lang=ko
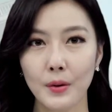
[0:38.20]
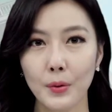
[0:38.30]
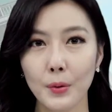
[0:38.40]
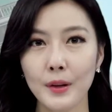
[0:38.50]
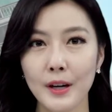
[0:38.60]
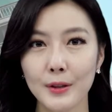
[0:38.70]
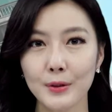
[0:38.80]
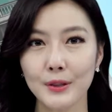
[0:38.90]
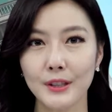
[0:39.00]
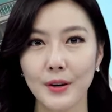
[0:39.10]

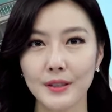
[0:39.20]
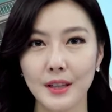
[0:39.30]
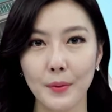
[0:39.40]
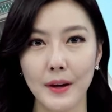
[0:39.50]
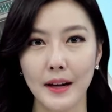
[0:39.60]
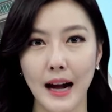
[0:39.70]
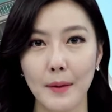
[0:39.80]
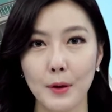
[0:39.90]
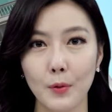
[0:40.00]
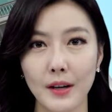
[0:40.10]
코로나19 지역사회
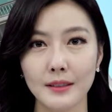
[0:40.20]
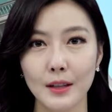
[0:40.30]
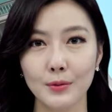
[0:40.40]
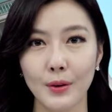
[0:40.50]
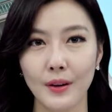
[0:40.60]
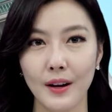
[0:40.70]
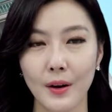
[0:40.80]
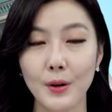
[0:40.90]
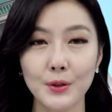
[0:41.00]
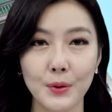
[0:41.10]
감염 확산 우려가
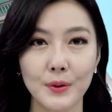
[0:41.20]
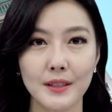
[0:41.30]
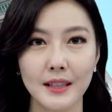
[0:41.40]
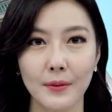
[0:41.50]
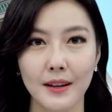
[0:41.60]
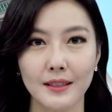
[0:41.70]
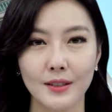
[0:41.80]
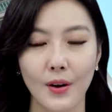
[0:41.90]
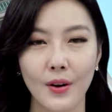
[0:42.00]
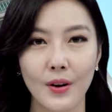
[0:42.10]
커지고 있는
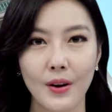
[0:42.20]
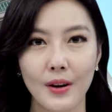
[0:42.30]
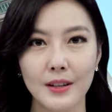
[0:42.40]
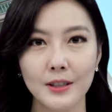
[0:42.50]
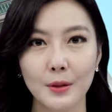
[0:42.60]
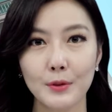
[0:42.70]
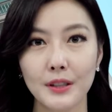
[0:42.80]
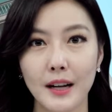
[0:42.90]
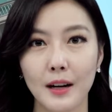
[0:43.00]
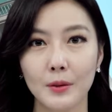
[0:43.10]
상황에서
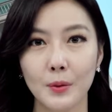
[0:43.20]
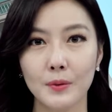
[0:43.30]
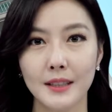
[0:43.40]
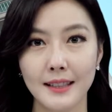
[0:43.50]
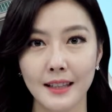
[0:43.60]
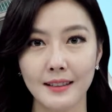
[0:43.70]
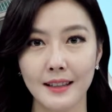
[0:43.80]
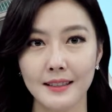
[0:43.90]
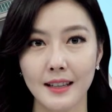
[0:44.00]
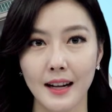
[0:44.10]
의정부시 각동
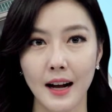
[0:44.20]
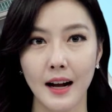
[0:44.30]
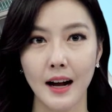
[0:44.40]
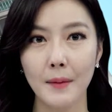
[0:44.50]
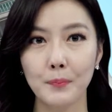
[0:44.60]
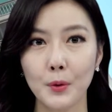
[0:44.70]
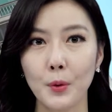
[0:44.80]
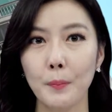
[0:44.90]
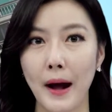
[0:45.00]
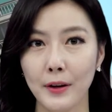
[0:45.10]
자생단체가
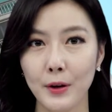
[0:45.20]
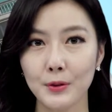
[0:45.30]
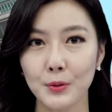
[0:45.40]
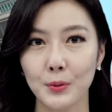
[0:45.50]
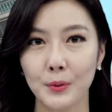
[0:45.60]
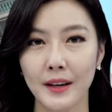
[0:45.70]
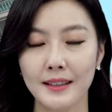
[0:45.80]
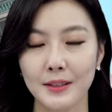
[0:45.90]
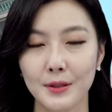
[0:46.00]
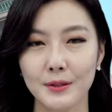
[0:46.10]
합동 방역 소독에
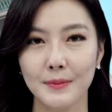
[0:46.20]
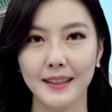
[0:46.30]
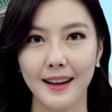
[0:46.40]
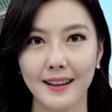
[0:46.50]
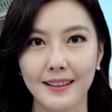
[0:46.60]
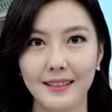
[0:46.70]
나섰습니다.